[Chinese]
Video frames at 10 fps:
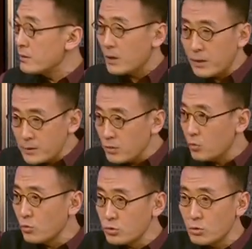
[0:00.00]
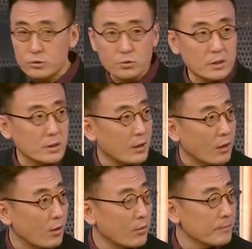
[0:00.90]
他们的工作做得也
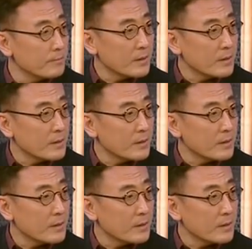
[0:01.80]
好。